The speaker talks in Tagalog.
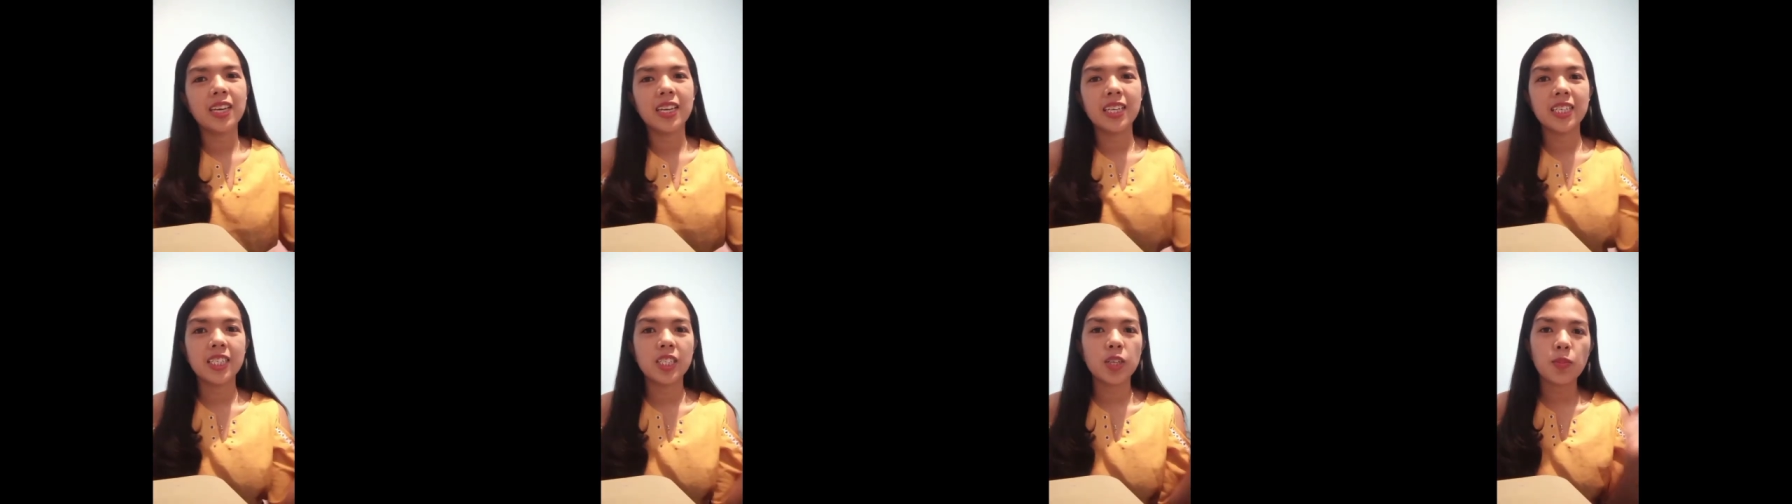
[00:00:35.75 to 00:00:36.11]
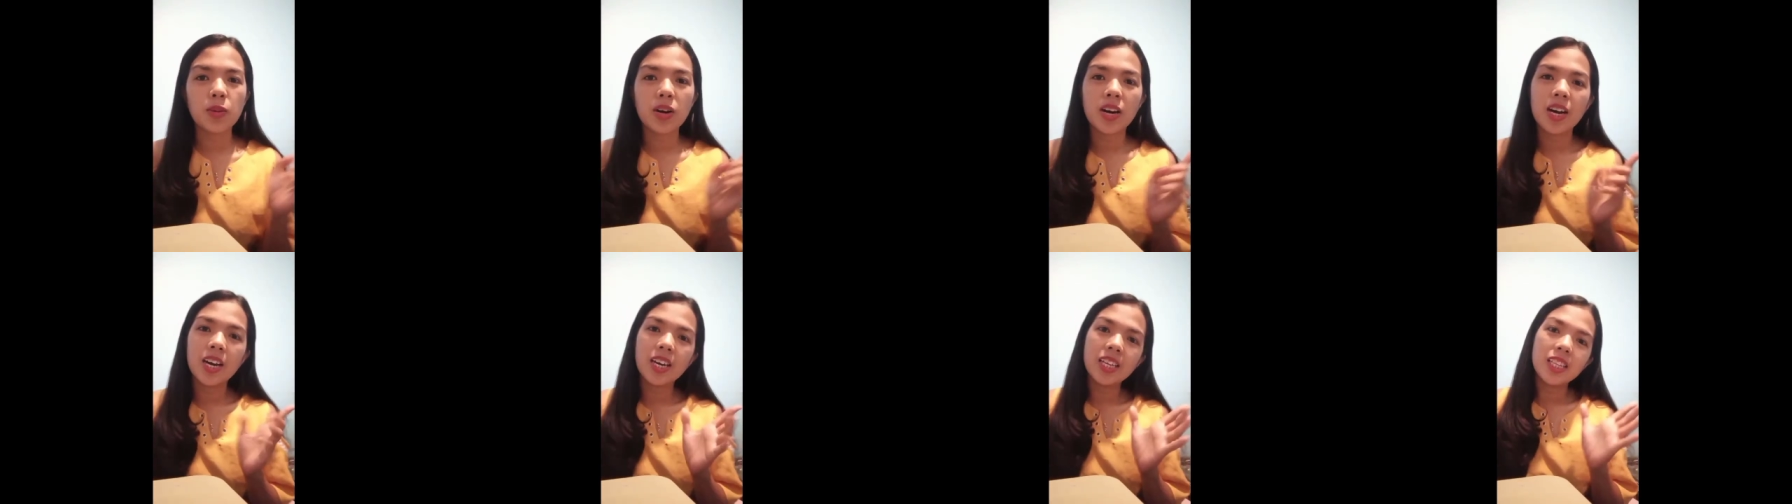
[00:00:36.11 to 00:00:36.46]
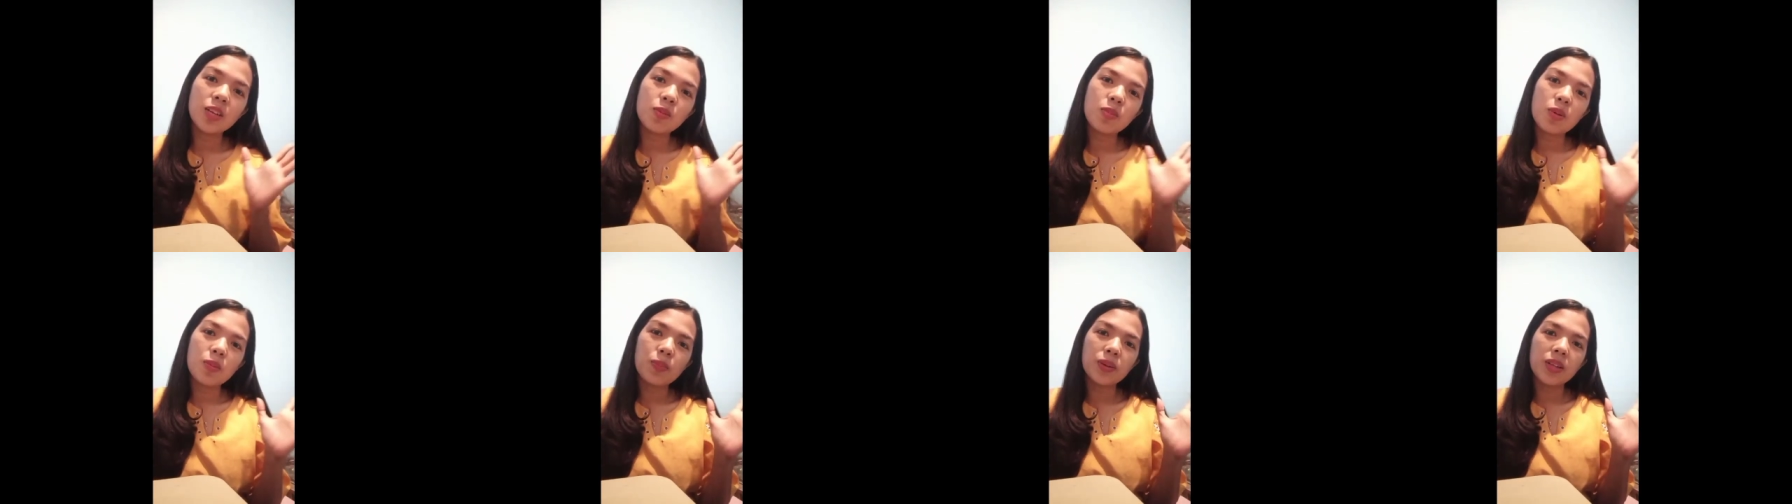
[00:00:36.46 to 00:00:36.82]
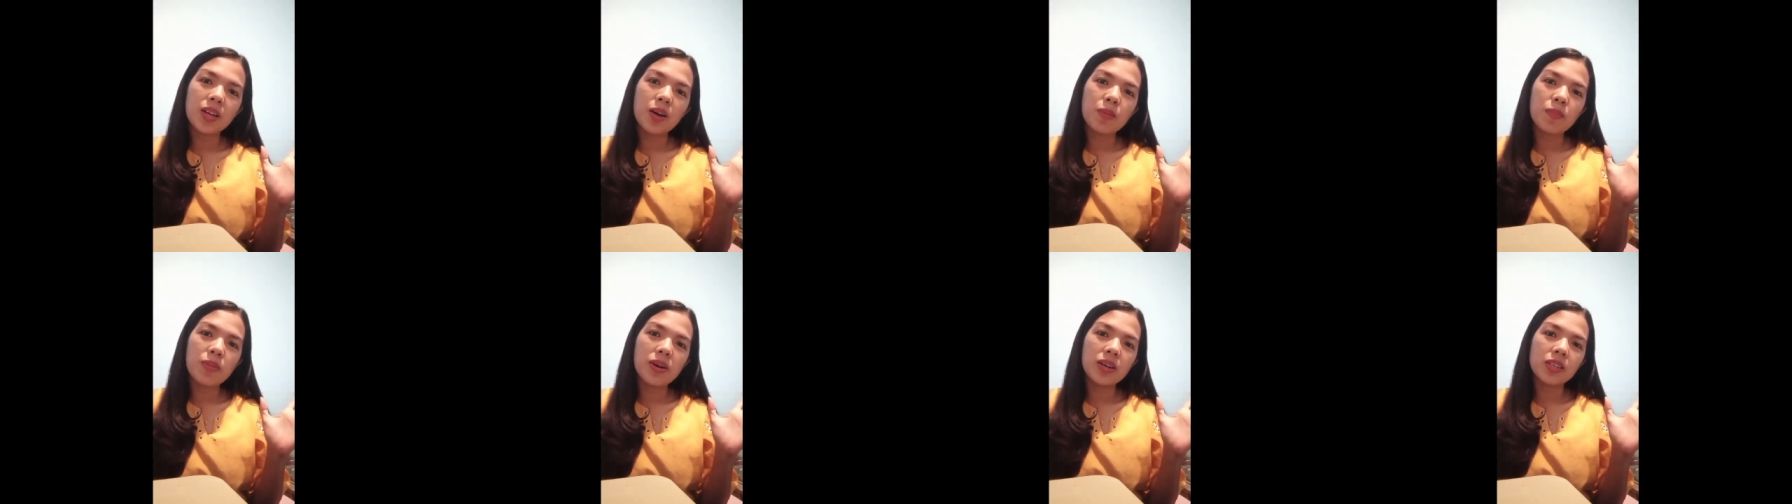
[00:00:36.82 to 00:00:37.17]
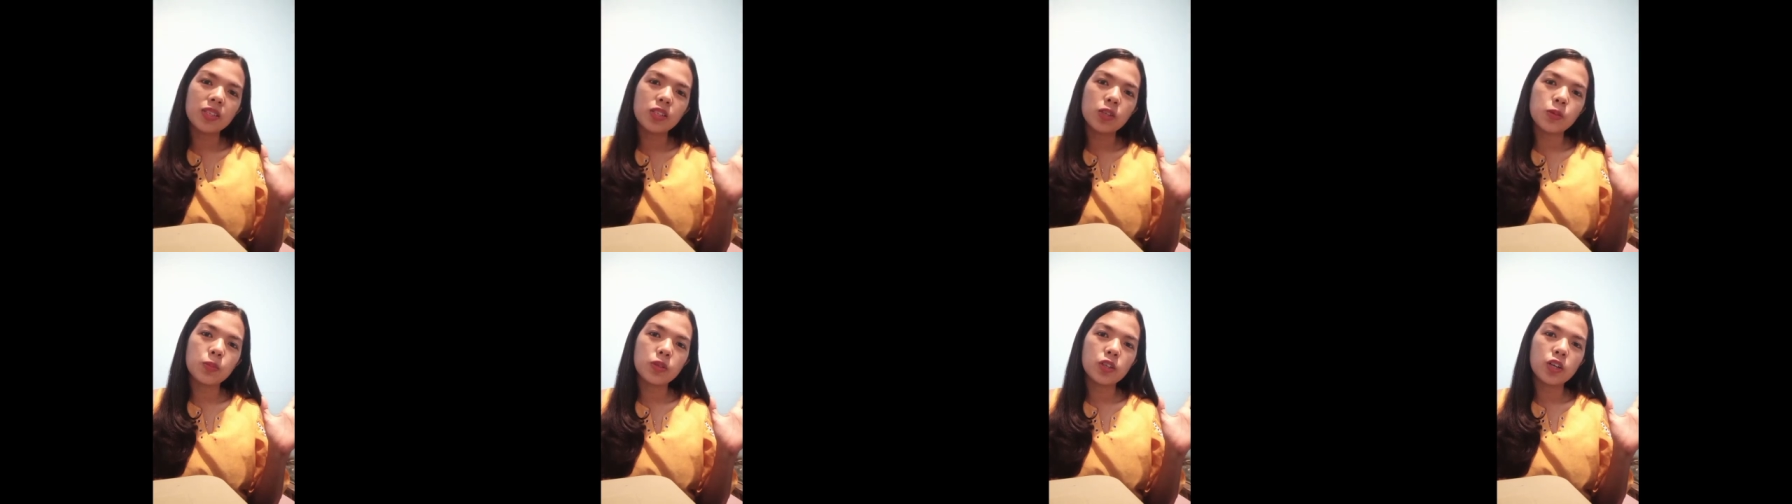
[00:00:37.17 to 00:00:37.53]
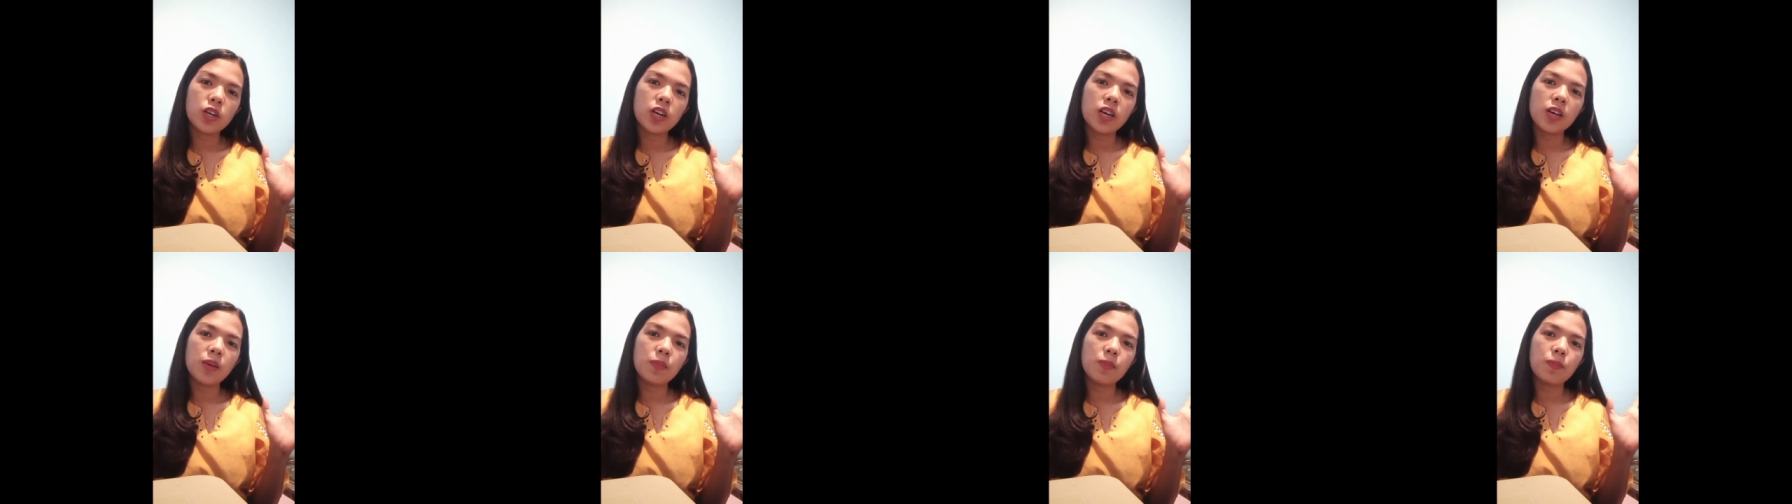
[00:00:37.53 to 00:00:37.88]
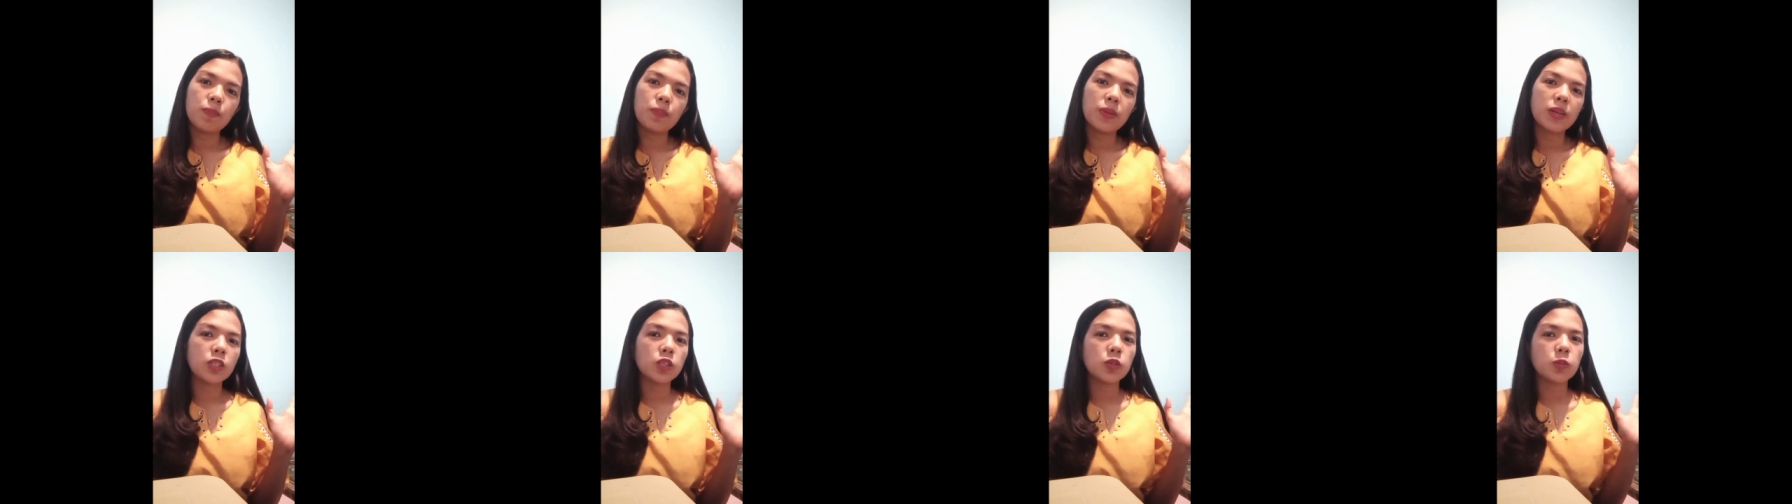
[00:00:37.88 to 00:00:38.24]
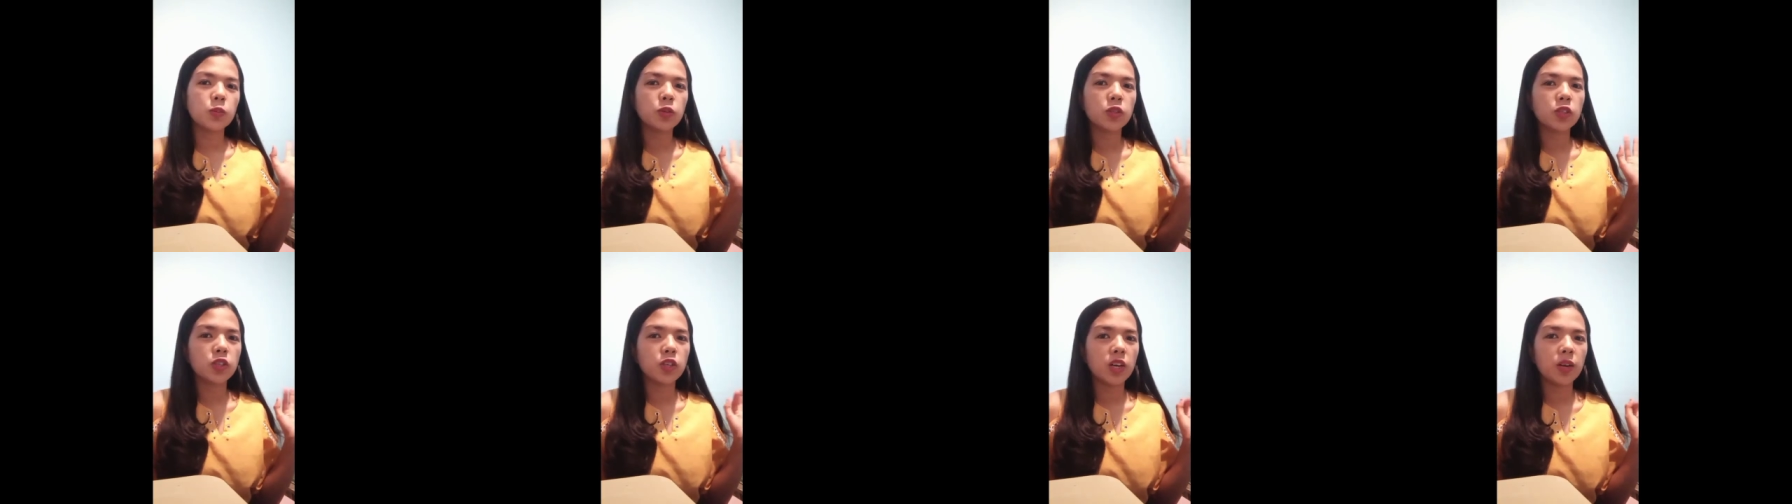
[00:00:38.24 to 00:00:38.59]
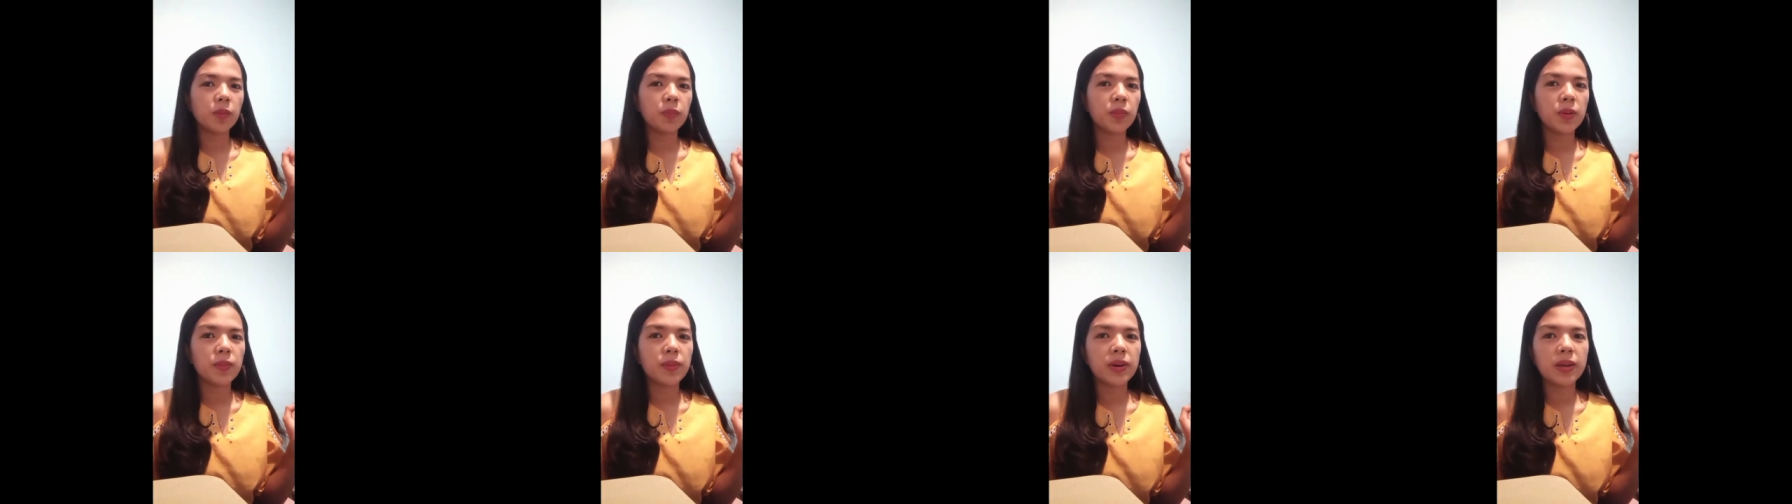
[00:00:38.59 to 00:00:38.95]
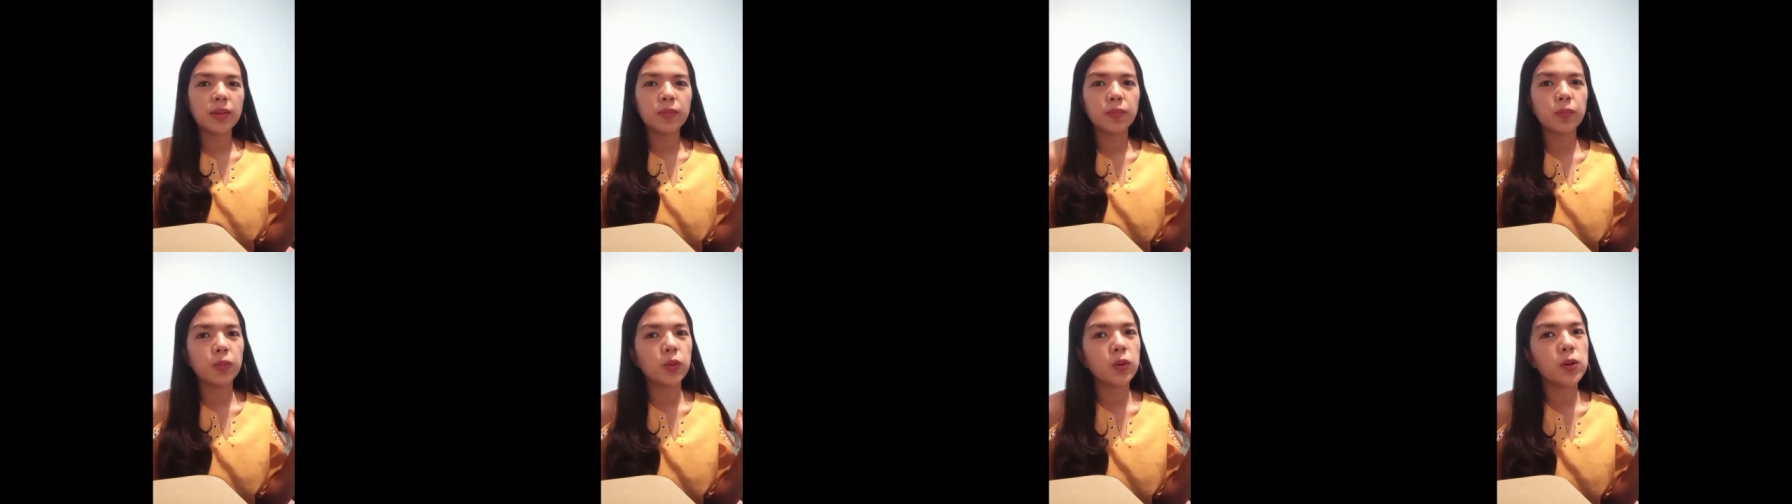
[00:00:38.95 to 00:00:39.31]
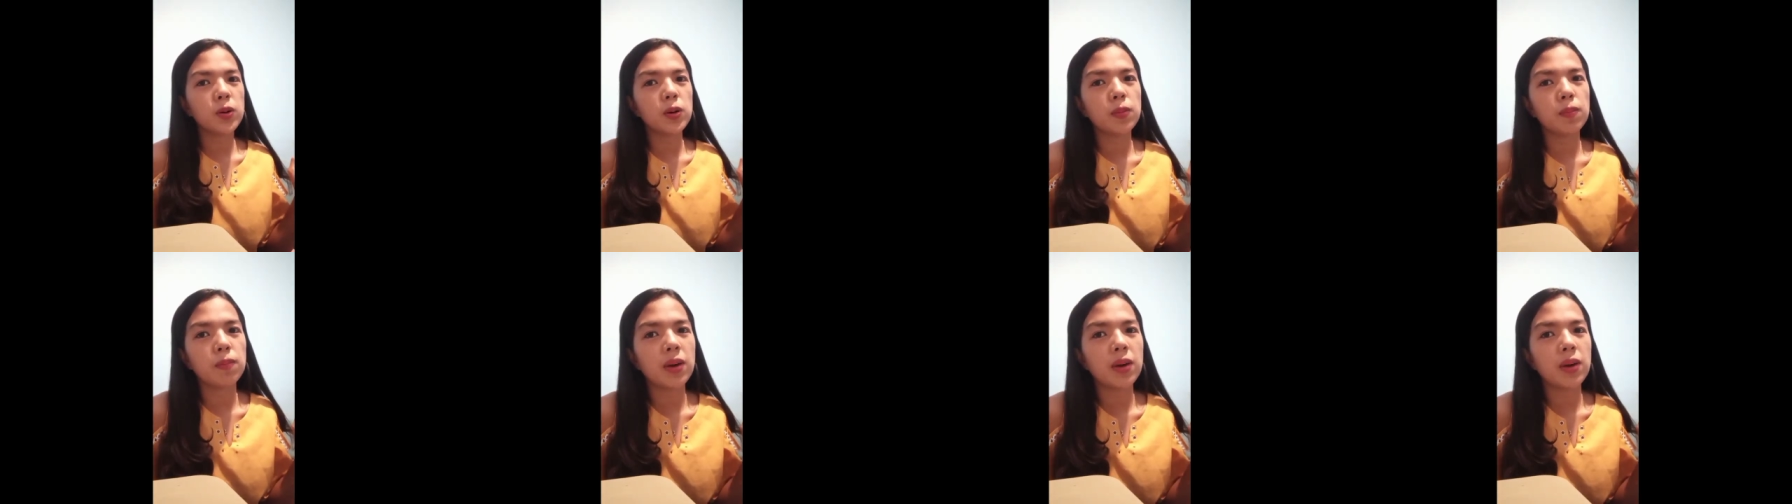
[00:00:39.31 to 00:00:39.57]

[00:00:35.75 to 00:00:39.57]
sa mga hindi pa pa napag-subscribe, pa-subscribe naman po.